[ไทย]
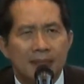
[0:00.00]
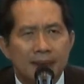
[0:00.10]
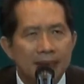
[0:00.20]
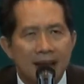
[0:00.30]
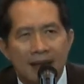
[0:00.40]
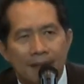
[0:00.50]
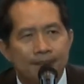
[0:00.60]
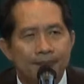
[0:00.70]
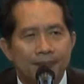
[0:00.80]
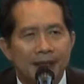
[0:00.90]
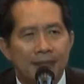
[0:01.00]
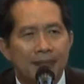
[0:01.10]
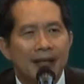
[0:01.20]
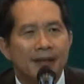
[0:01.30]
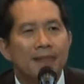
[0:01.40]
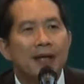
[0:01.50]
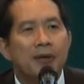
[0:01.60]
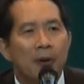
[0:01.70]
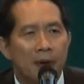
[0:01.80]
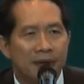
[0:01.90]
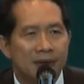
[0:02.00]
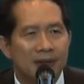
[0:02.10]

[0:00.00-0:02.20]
มันเหมือนกับยังไม่ไม่โดน